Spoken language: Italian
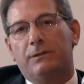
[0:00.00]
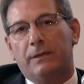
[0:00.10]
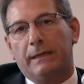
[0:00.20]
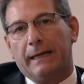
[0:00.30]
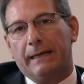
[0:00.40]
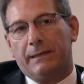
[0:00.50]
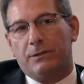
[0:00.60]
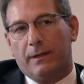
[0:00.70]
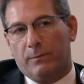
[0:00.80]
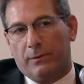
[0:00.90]
in generale
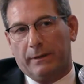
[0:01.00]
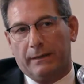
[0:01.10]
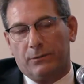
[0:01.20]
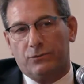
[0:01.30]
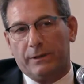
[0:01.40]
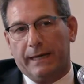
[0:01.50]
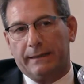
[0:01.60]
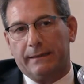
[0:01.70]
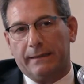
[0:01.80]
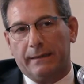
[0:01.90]
diciamo,
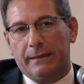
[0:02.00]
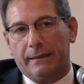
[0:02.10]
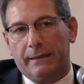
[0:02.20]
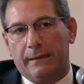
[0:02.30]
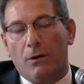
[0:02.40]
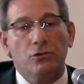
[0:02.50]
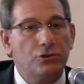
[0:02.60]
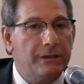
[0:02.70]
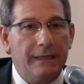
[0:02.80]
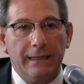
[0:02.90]
annunciati, eh,
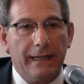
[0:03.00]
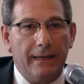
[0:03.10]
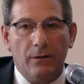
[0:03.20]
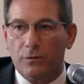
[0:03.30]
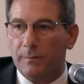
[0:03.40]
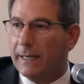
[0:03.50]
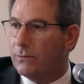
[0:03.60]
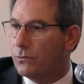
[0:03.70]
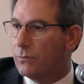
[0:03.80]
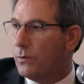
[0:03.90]
oscilla
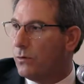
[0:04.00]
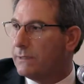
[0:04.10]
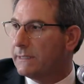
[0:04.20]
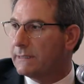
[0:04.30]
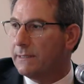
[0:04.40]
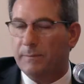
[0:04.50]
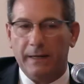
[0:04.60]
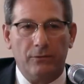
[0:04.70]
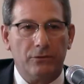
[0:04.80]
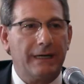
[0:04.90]
ormai un gruppo come Intesa San
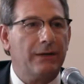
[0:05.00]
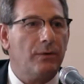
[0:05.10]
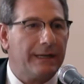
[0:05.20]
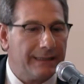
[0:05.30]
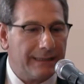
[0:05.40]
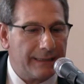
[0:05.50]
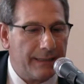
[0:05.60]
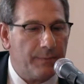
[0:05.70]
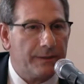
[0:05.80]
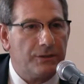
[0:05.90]
Paolo
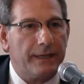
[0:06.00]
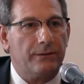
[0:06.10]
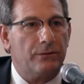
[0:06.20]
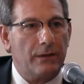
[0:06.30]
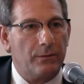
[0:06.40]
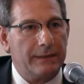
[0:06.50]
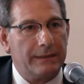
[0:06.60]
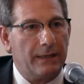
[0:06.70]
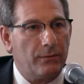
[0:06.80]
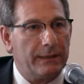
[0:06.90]
tra il 43%, tra il
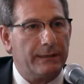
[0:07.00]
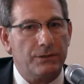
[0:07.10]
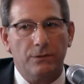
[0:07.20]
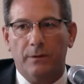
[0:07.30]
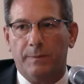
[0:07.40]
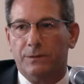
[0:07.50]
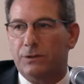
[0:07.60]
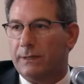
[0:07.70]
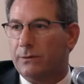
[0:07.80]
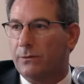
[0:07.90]
43 e il
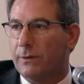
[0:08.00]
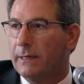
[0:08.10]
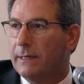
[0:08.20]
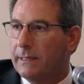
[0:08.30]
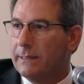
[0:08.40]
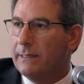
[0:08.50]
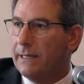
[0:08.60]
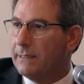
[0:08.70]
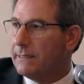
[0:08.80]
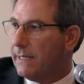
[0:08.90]
45%
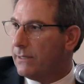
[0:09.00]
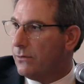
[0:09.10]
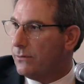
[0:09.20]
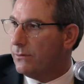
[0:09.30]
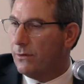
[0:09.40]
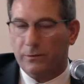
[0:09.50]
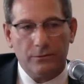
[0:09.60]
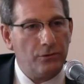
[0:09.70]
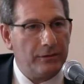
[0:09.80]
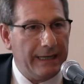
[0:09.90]
dell'intero
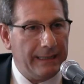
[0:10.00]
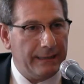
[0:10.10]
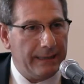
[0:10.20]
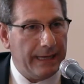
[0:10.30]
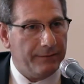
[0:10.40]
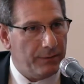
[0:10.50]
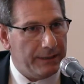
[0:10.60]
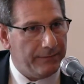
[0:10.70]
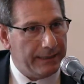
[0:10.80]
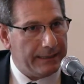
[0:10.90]
no, totale ricavi.
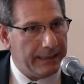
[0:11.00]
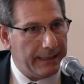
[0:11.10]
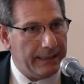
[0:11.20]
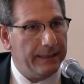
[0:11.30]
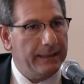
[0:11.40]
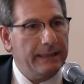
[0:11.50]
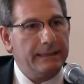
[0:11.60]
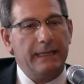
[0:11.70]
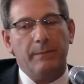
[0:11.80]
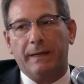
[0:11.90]
Quindi vedete che
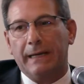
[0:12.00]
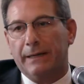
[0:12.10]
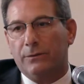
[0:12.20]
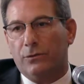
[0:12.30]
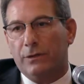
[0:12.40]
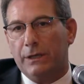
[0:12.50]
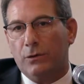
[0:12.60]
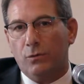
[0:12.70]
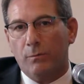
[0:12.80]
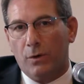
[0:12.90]
stiamo parlando
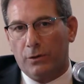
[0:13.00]
di un